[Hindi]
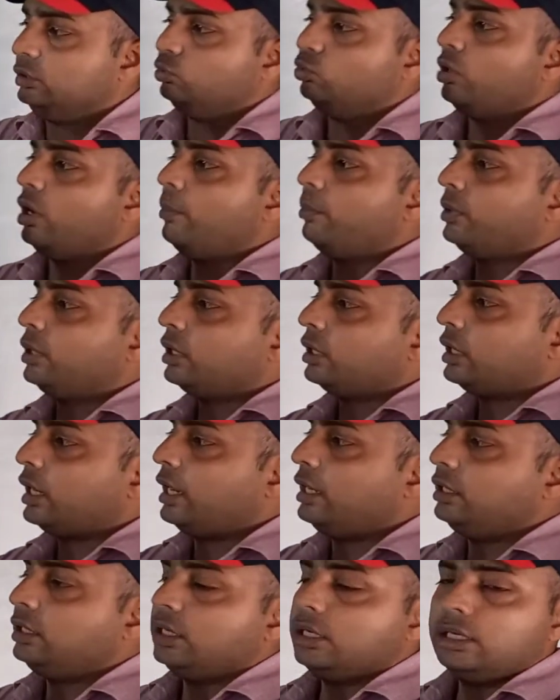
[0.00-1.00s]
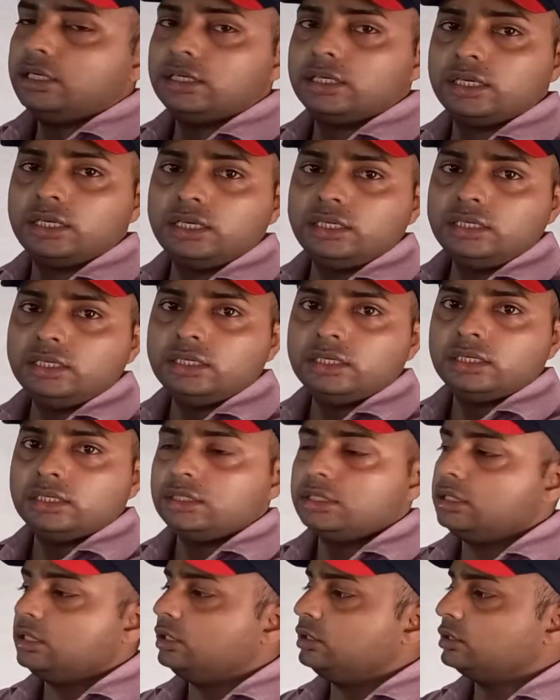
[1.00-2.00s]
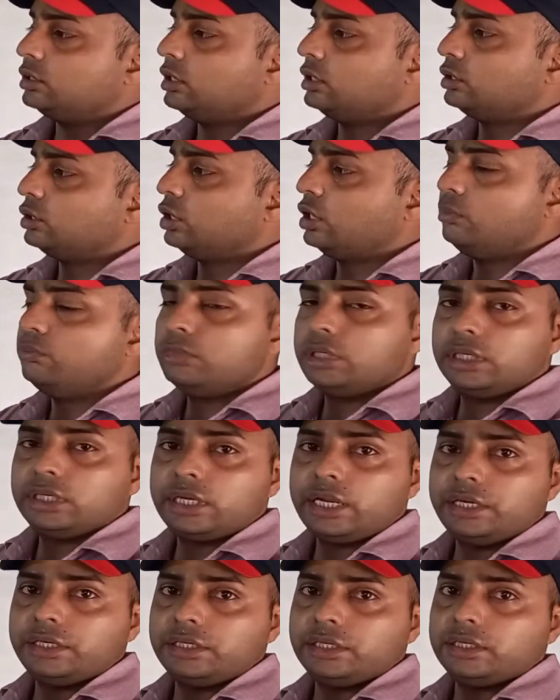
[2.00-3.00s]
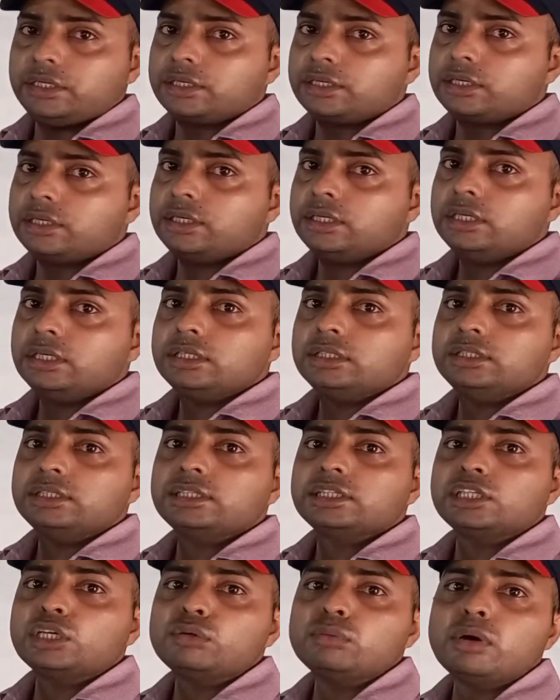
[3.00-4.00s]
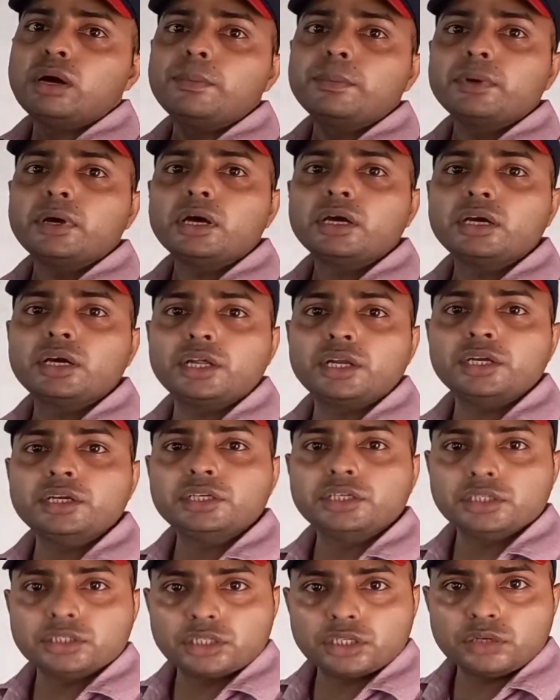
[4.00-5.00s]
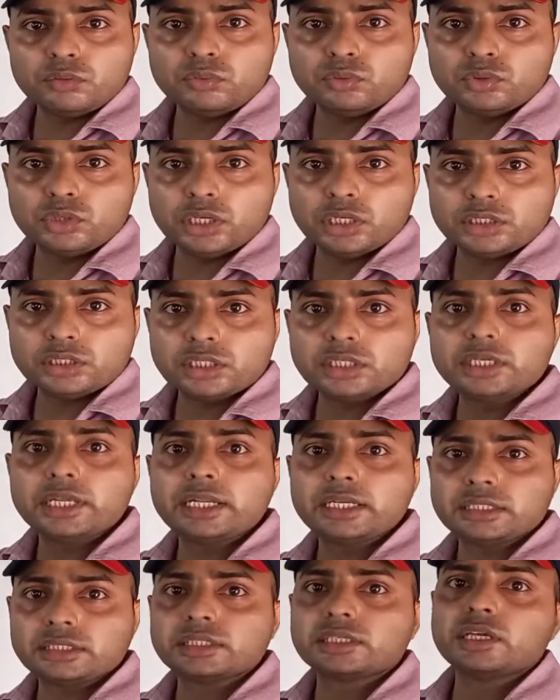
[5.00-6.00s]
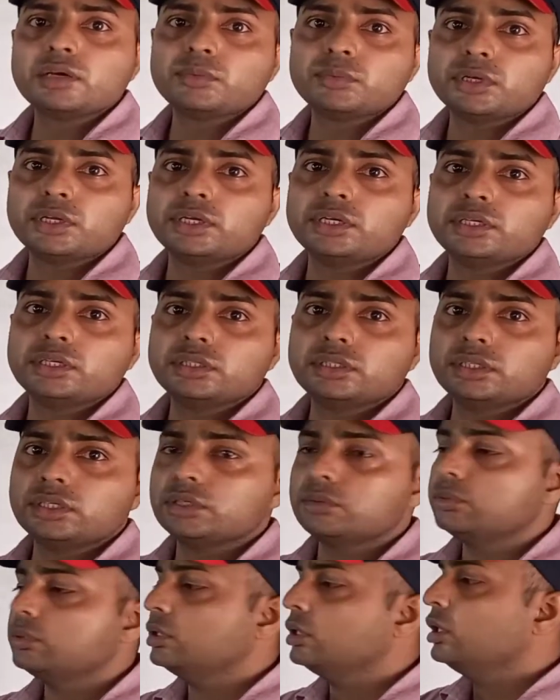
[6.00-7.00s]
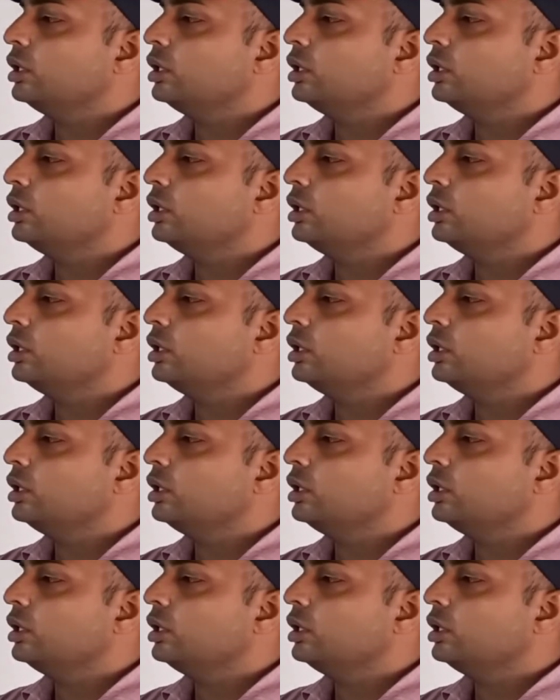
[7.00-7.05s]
जो आपका राइट हैंड है ये इसका थंब है राइट हैंड का ये थंब आपका करंट की तरफ होना चाहिए डायरेक्शन ऑफ करंट की तरफ